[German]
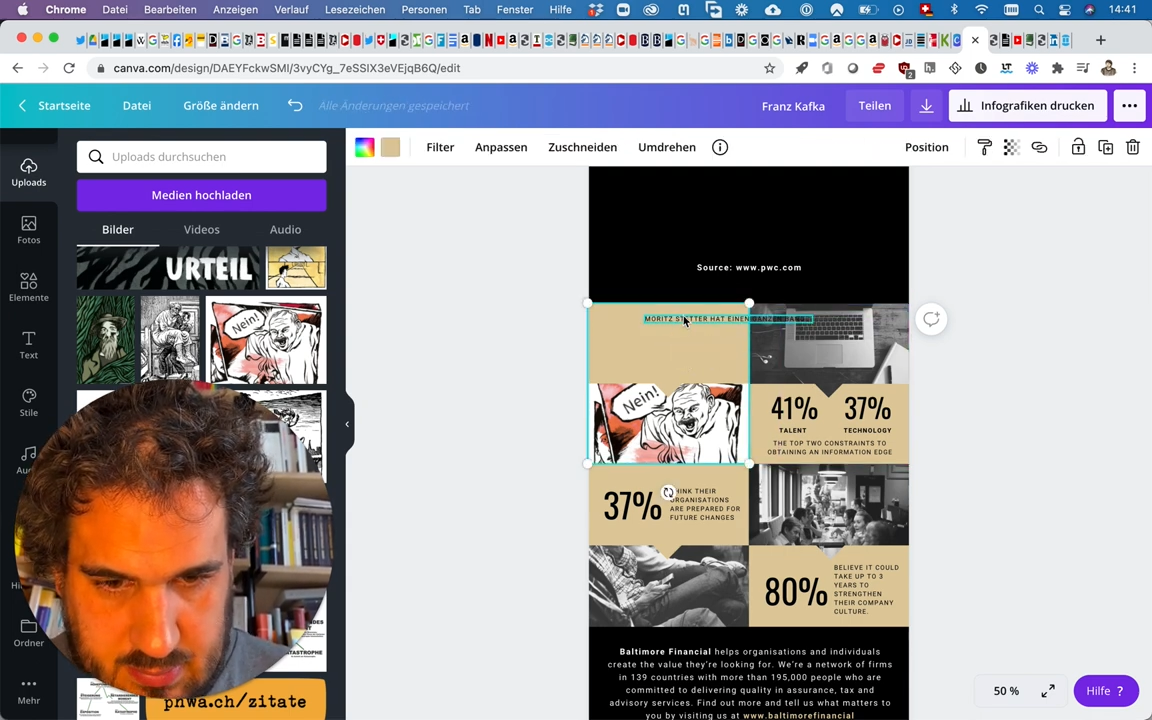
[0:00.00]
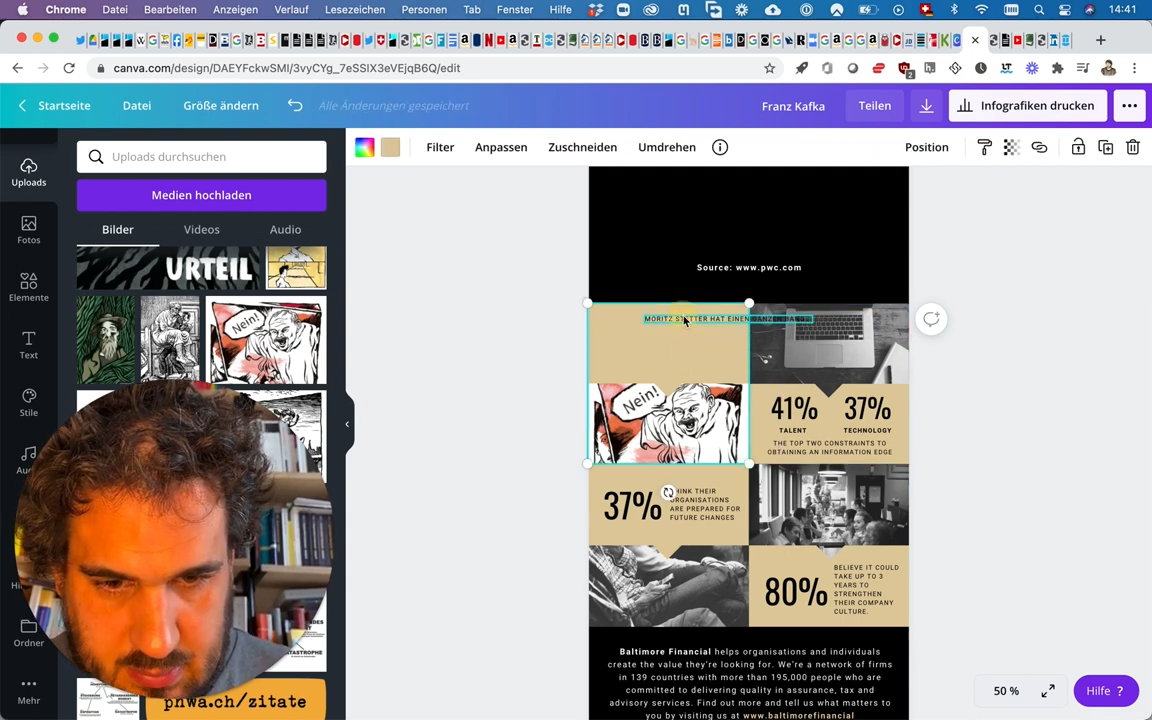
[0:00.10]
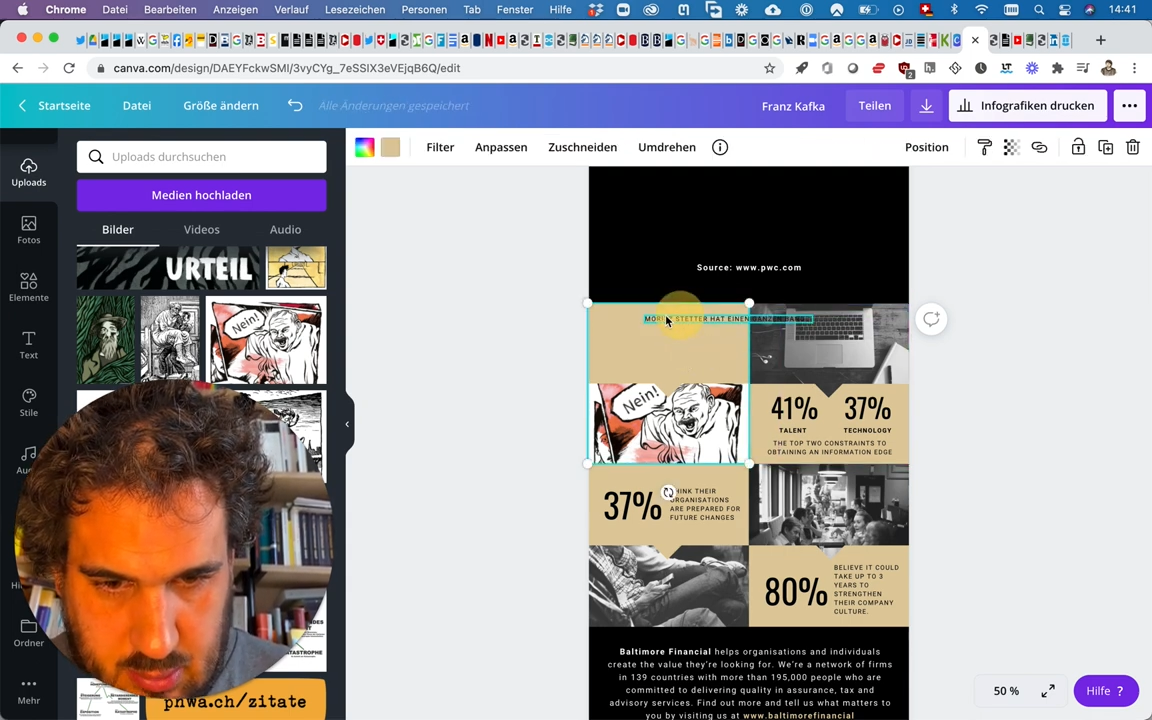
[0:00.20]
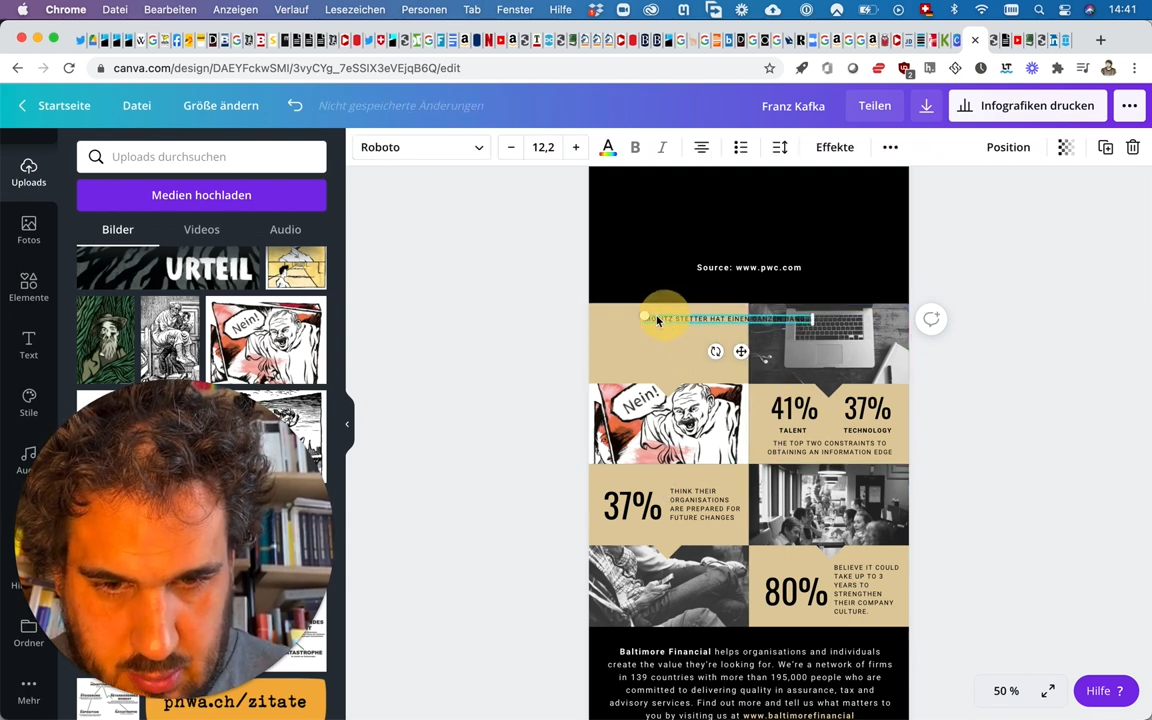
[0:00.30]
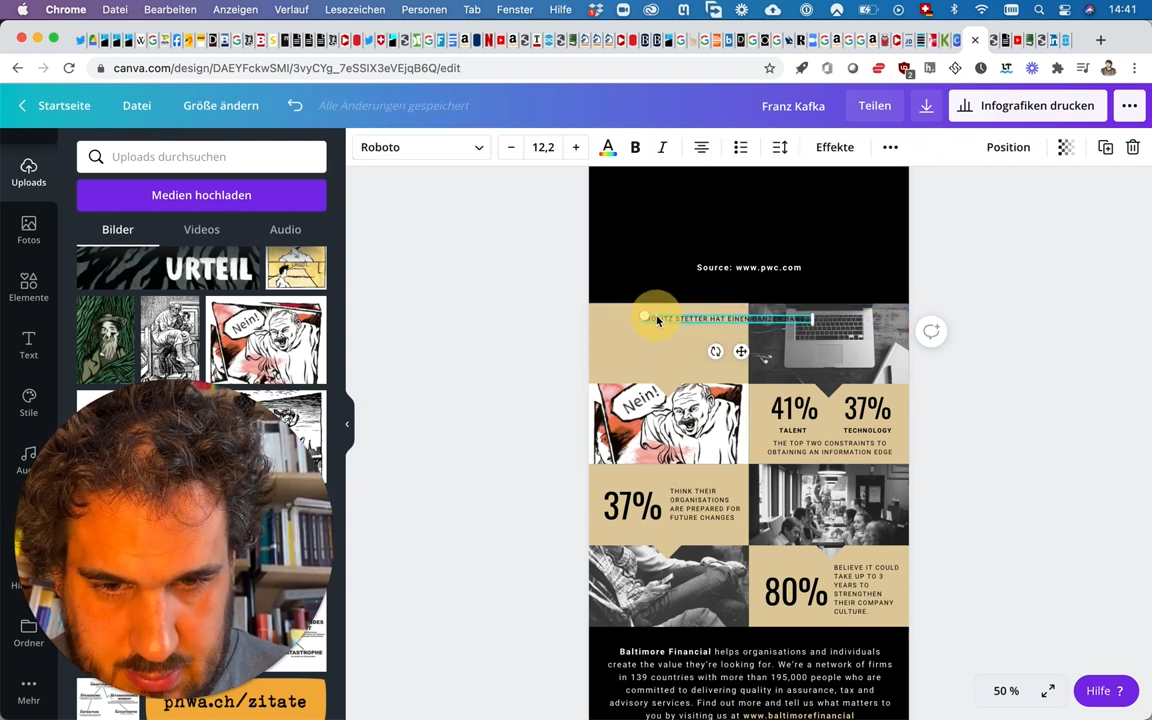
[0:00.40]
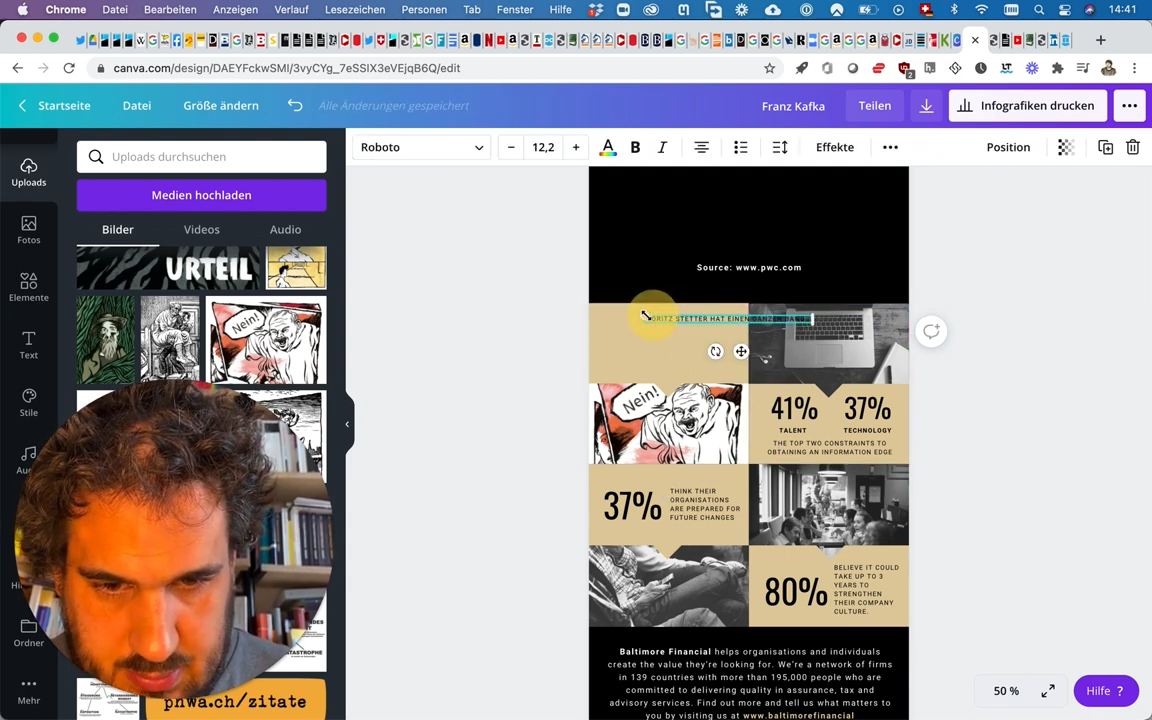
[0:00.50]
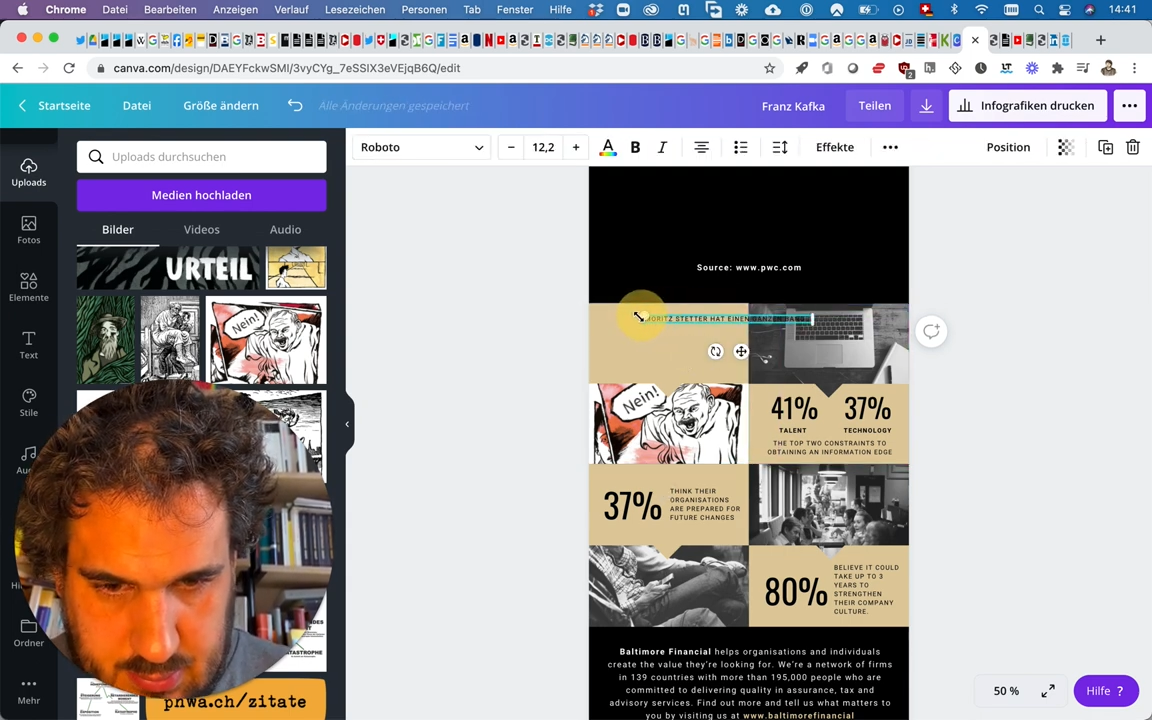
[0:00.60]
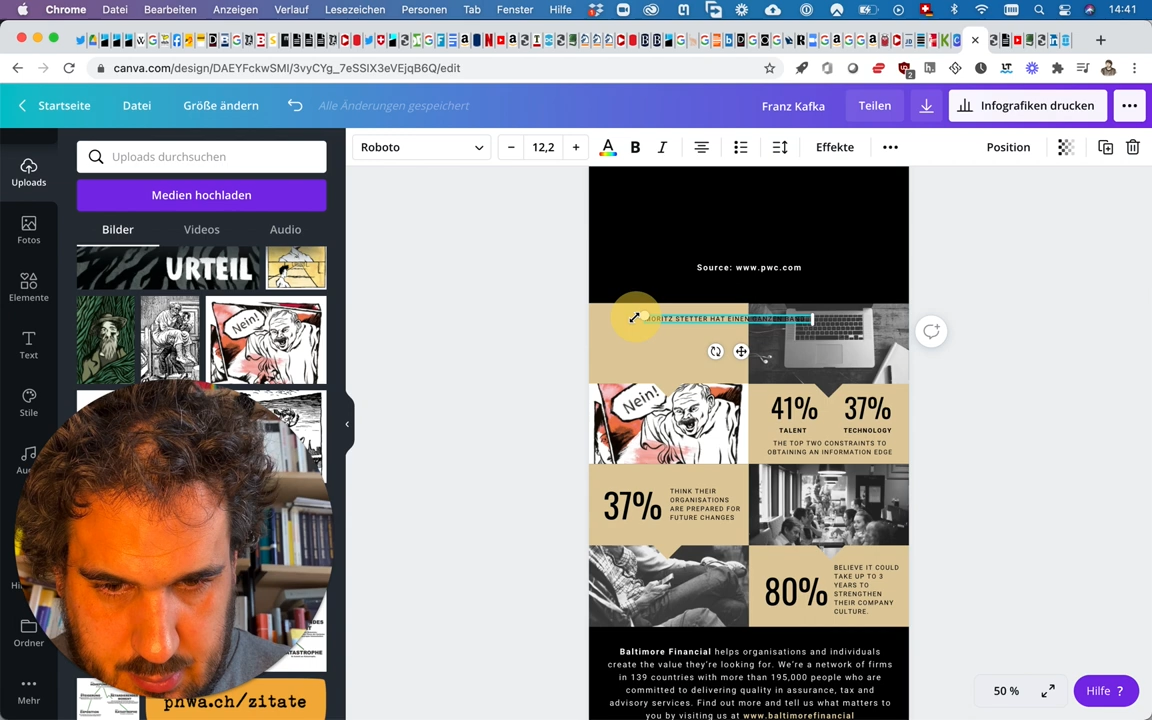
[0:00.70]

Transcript: kann ich